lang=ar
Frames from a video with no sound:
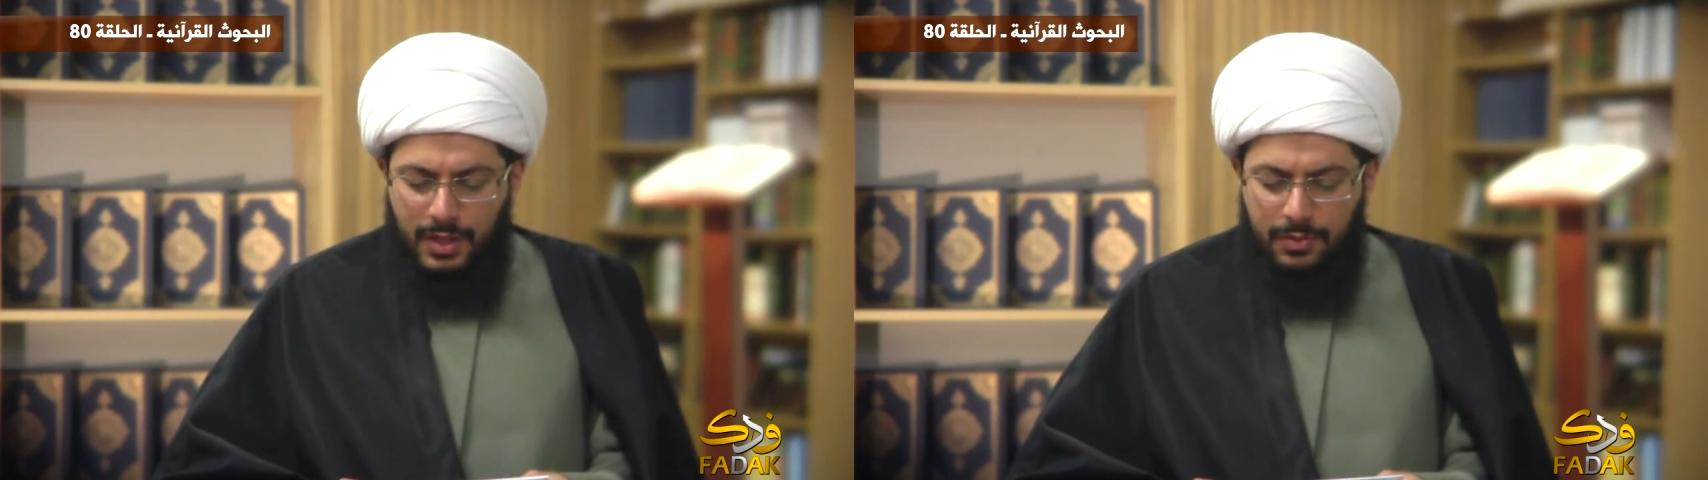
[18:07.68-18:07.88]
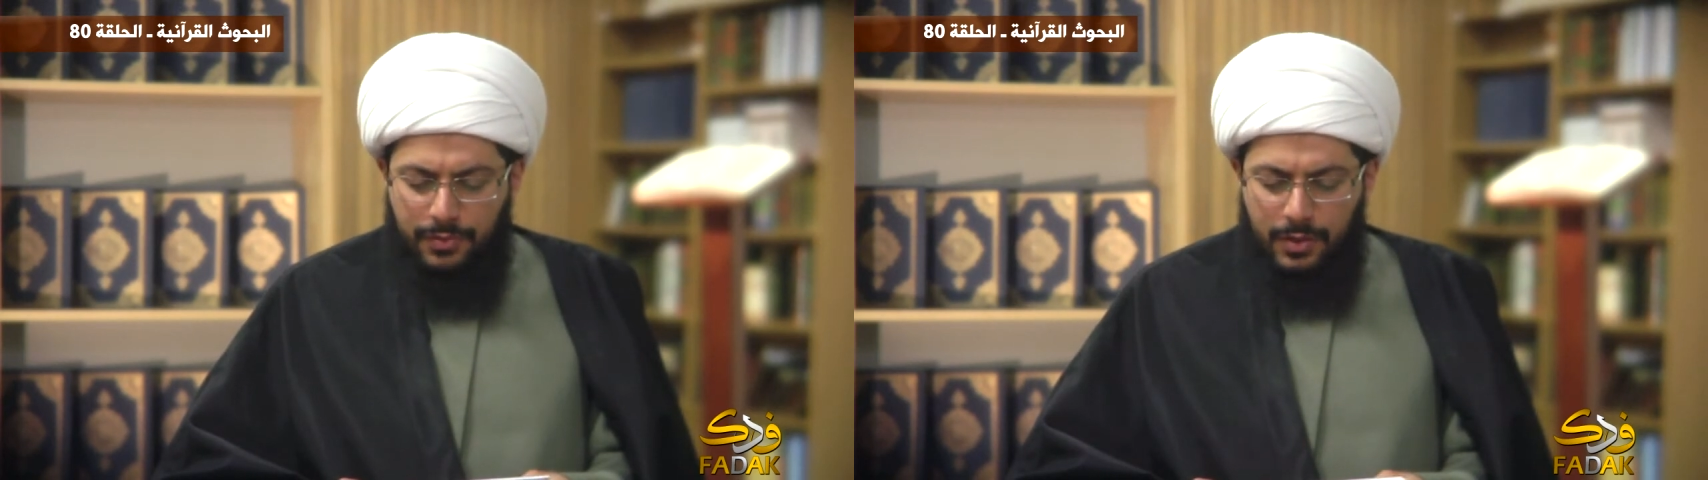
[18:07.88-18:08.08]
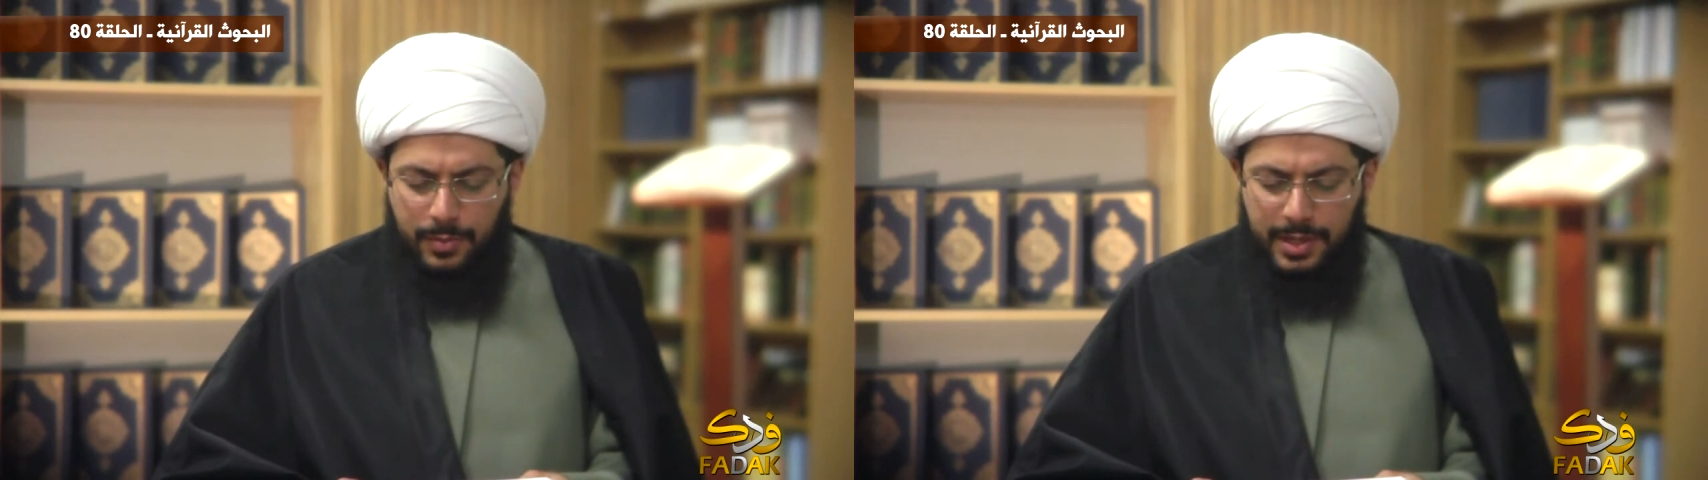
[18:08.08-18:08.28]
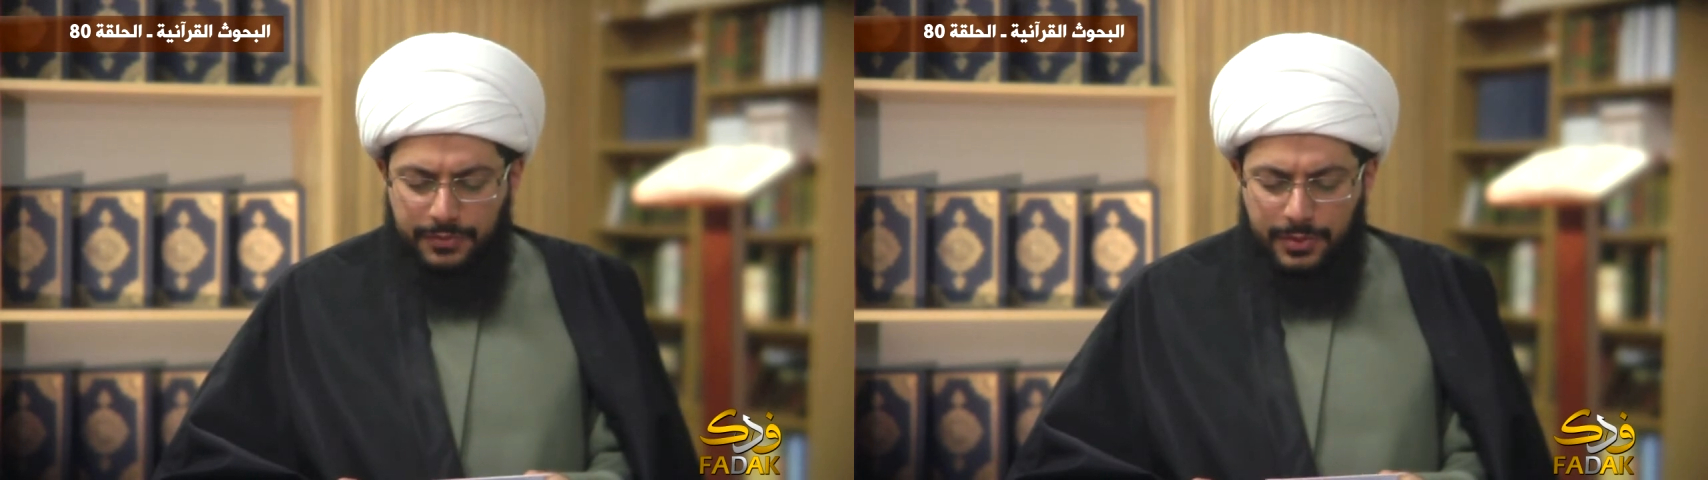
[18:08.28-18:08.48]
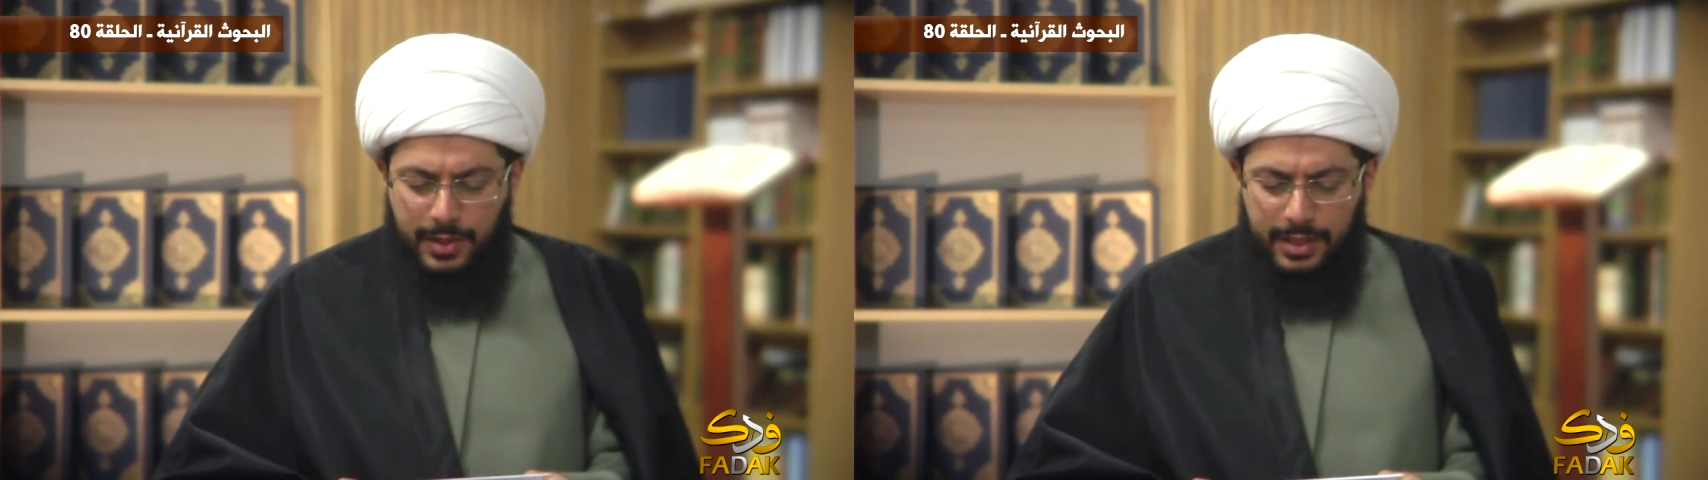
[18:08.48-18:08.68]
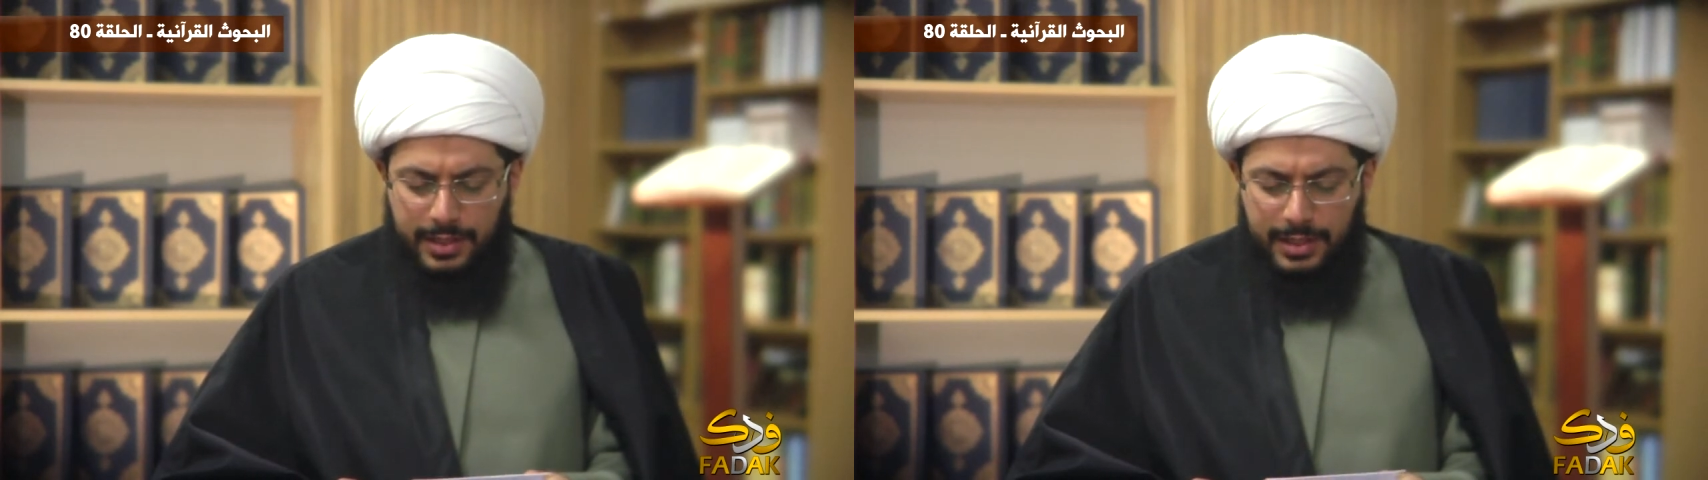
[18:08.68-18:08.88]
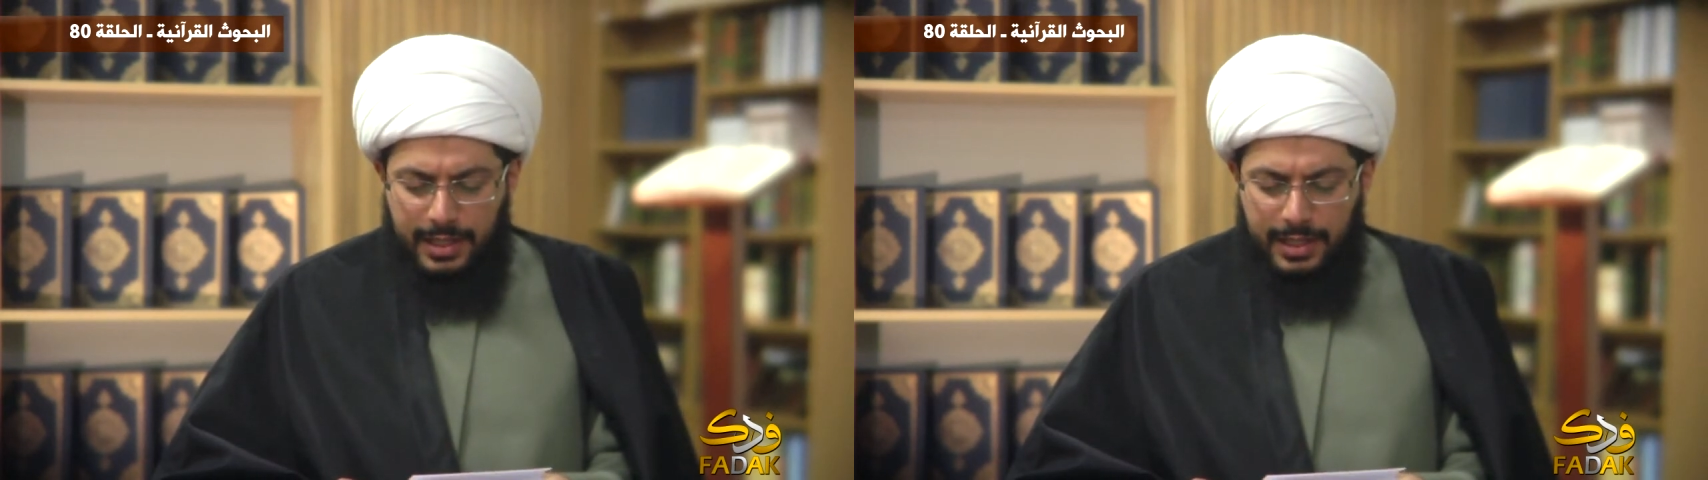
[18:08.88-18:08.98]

فهما في واقع